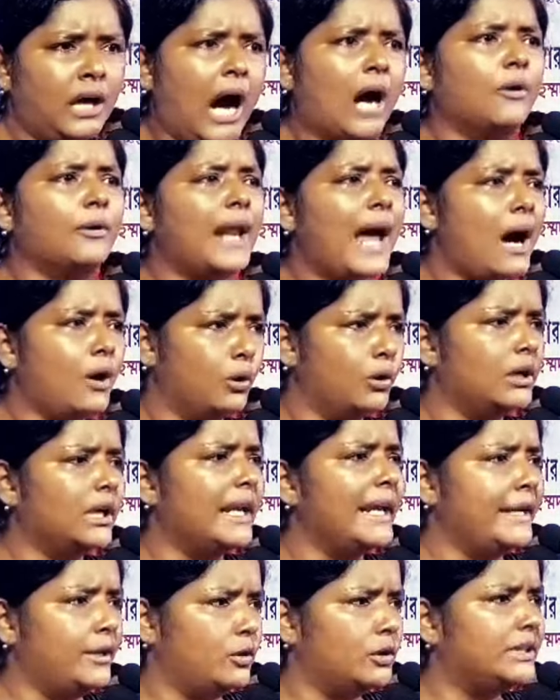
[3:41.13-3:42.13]
হাওড়া
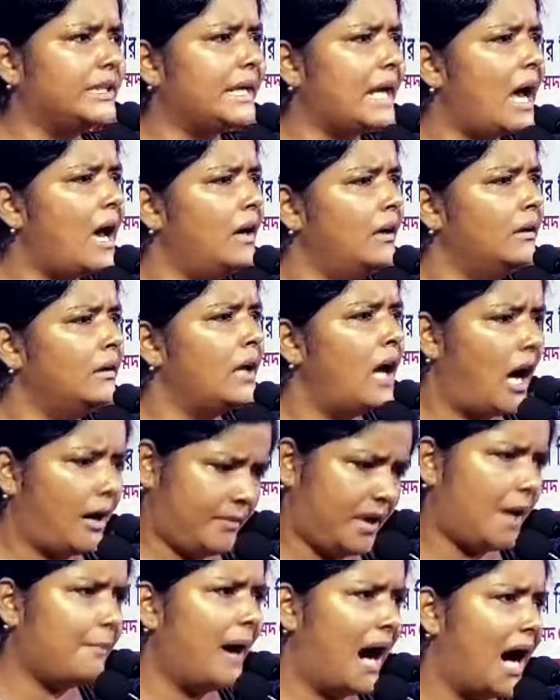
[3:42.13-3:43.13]
হুগলি
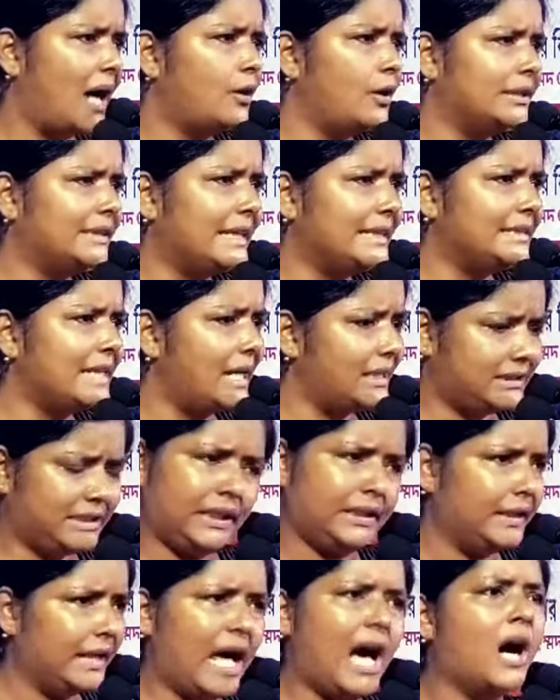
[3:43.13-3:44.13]
আমরা ভাগ হতে
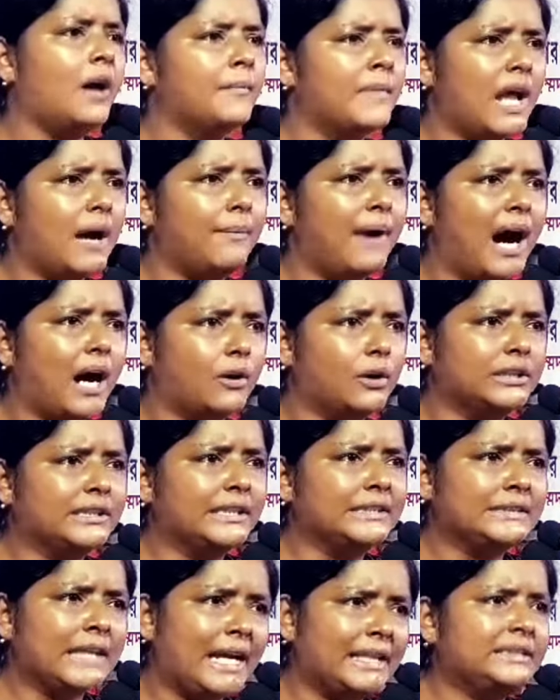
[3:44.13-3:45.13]
চাইছি না আমরা ভাগ
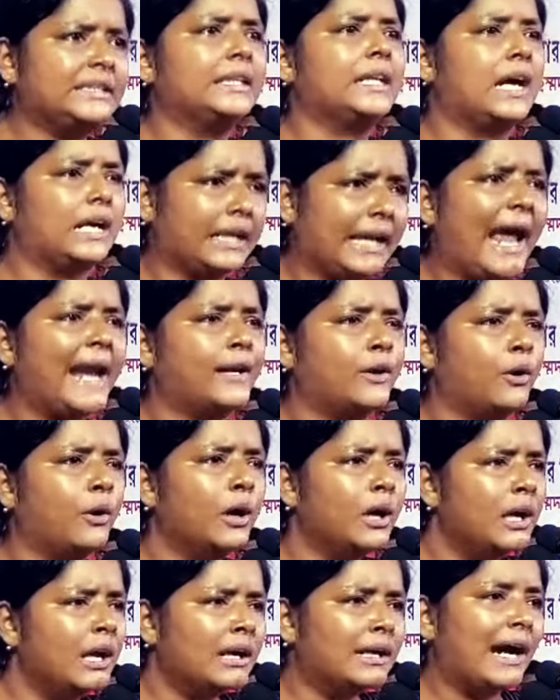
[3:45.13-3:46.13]
হতে চাইছি না কেন
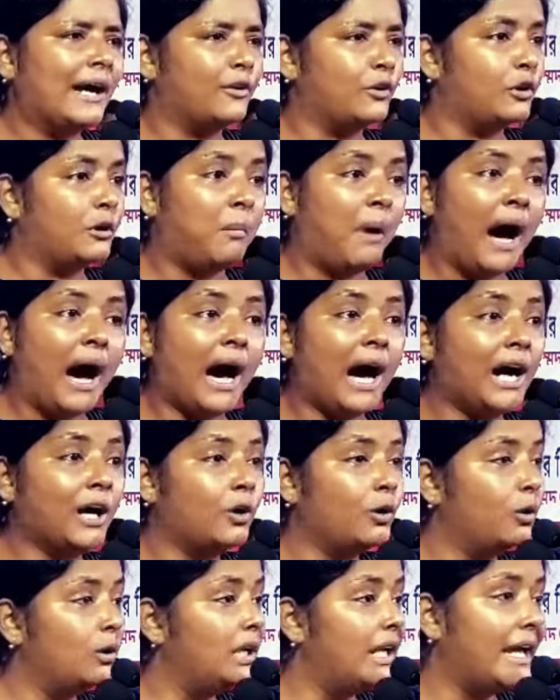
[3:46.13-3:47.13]
কারণ ভাগ
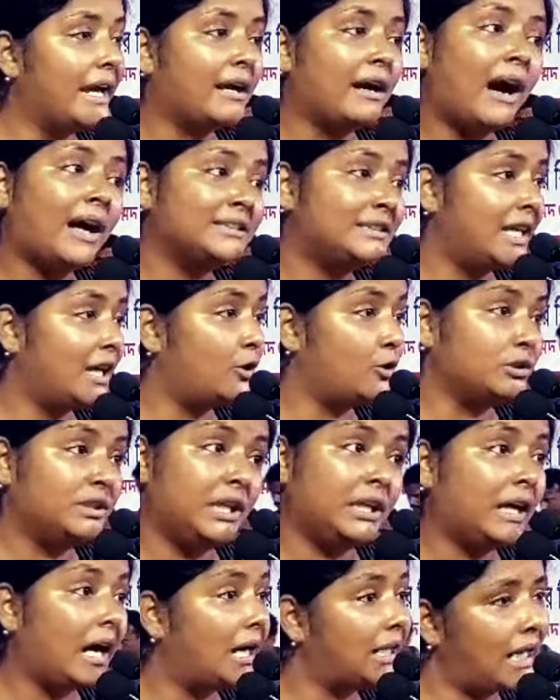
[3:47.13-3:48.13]
হলে কাজের
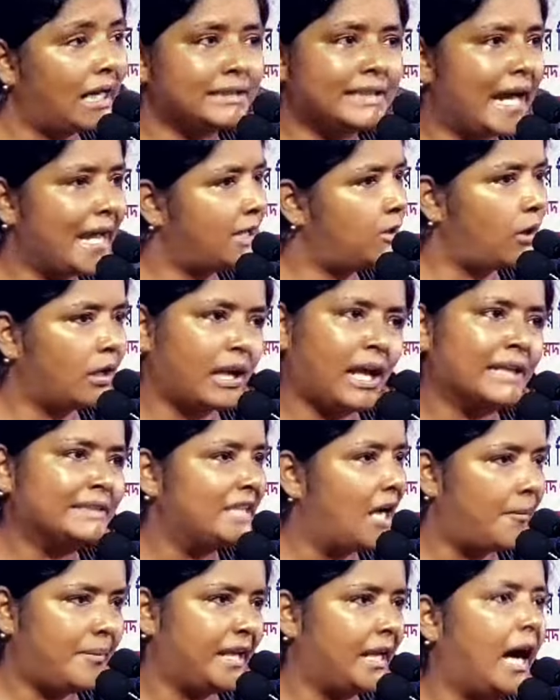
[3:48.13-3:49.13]
অধিকার আদায় করা
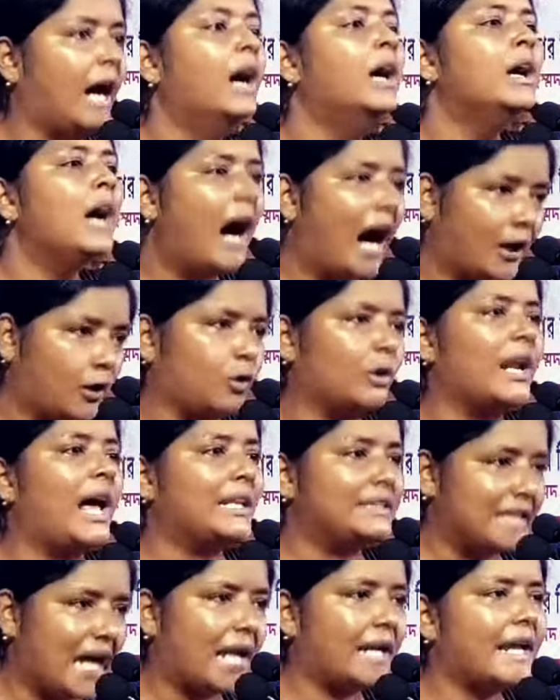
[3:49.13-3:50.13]
যাবে না আর
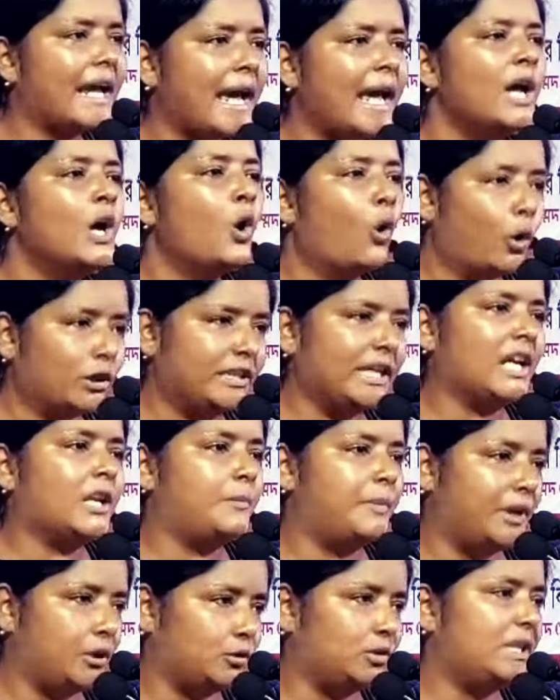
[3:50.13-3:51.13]
ওরা জানে ওদের
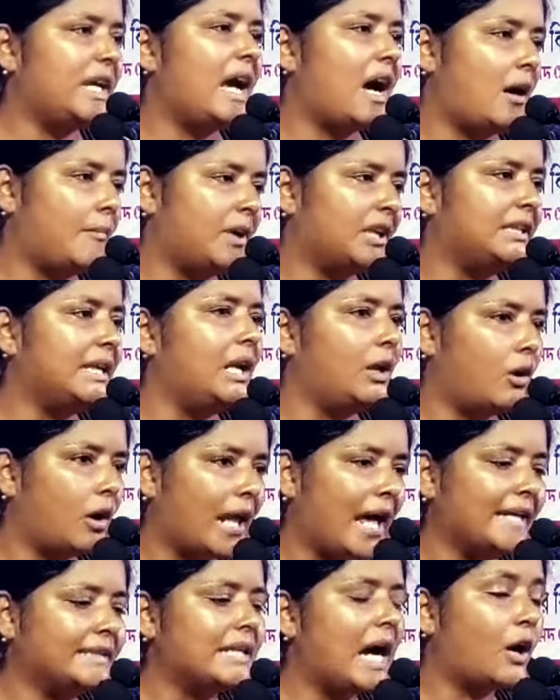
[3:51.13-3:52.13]
বিরুদ্ধে আমাদের
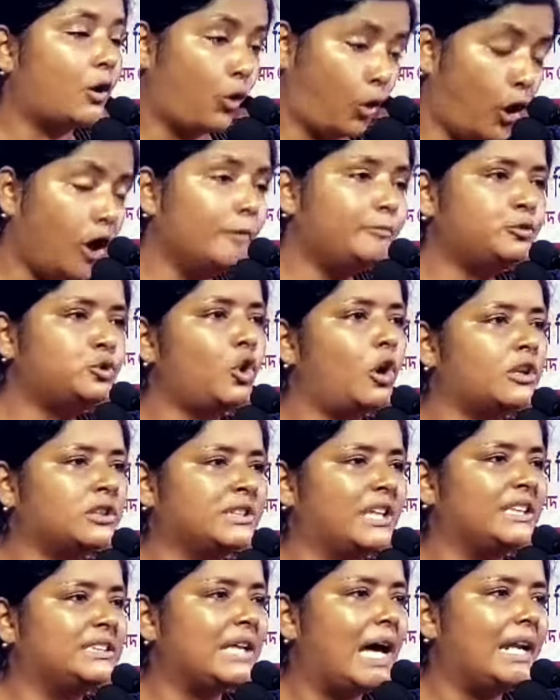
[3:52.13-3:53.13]
লড়াইটা খুব
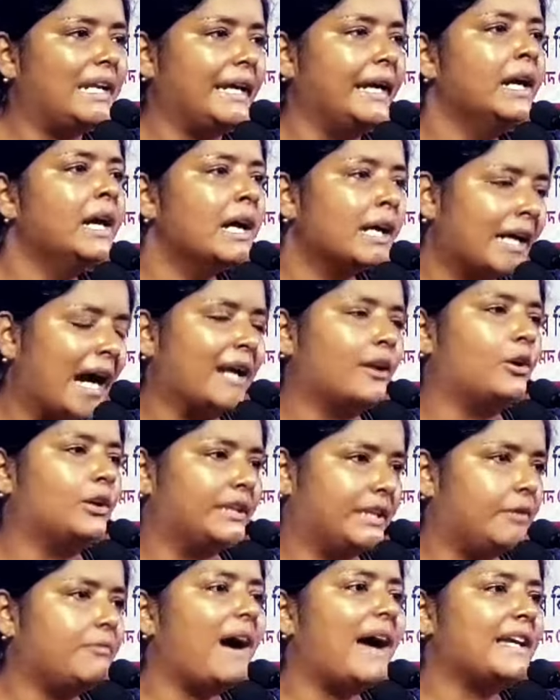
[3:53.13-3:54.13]
শক্তিশালী কারণ
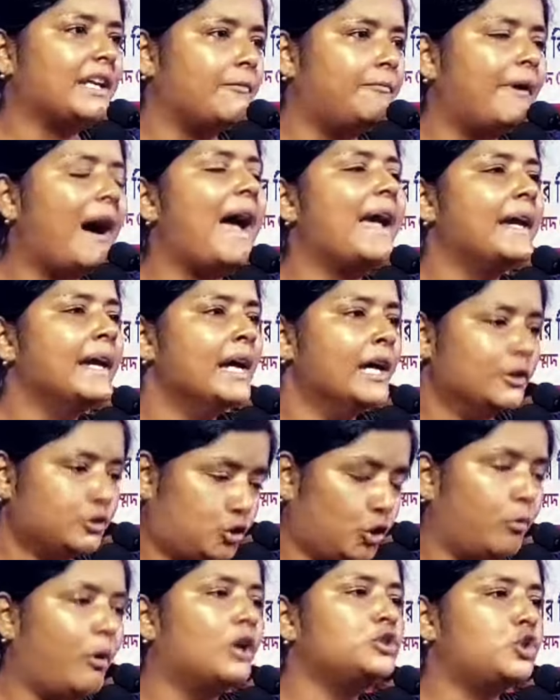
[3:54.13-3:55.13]
ডিওয়াইএফআই
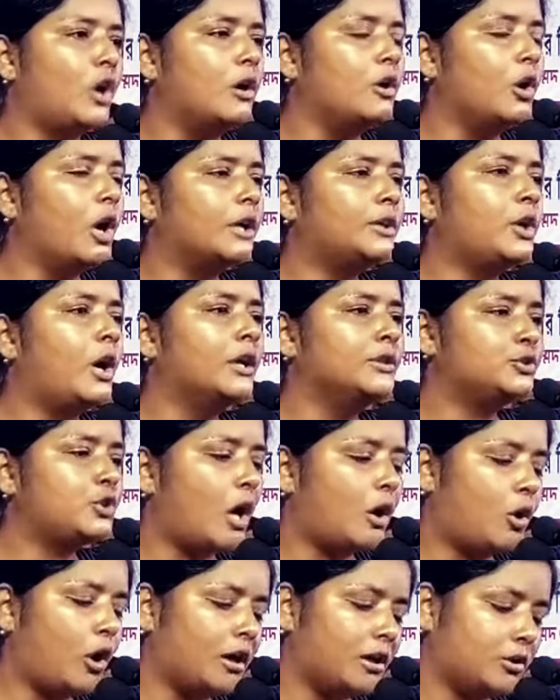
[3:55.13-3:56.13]
যুব সংগঠন
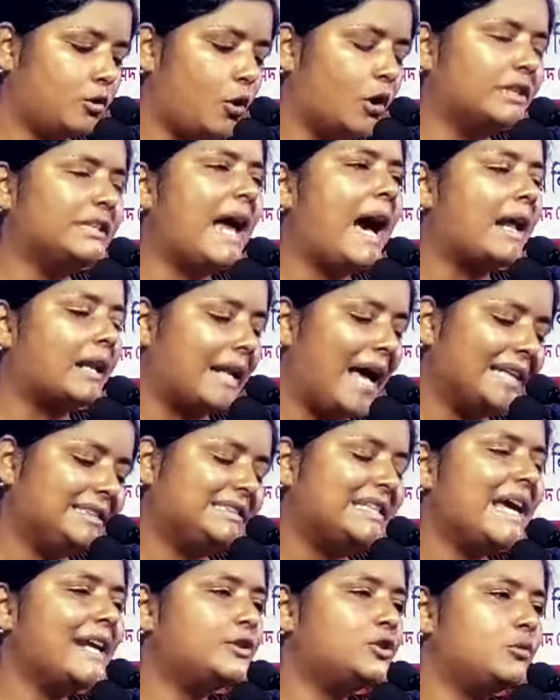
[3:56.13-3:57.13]
যখন গোটা
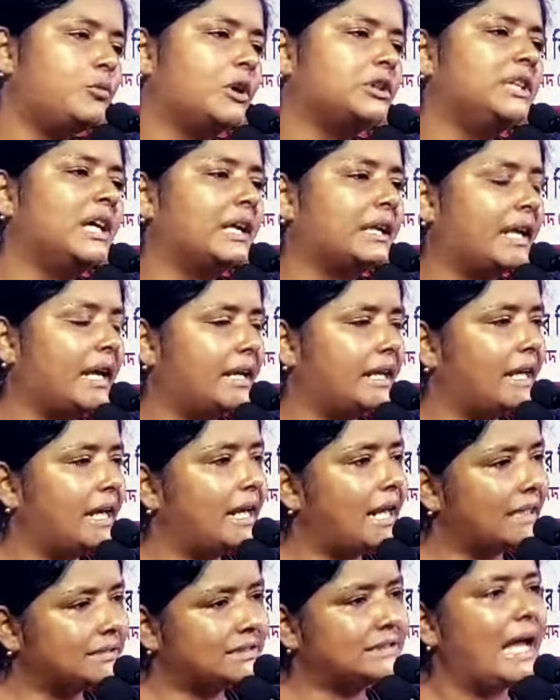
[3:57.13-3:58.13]
রাজ্যের যুবদেরকে
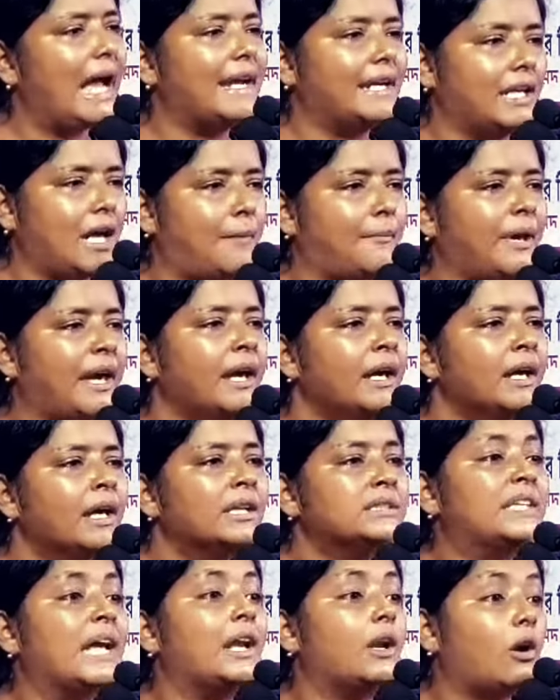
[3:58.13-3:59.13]
নিয়ে রাস্তায় নামে
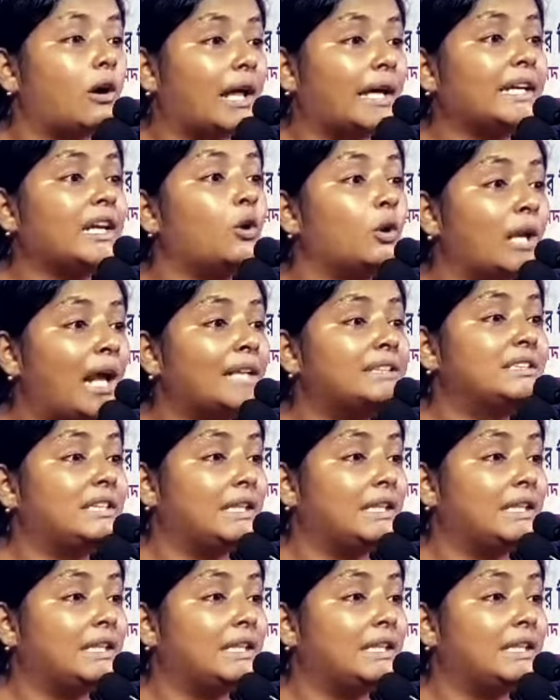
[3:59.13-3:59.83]
সে লড়াইয়ে ওরা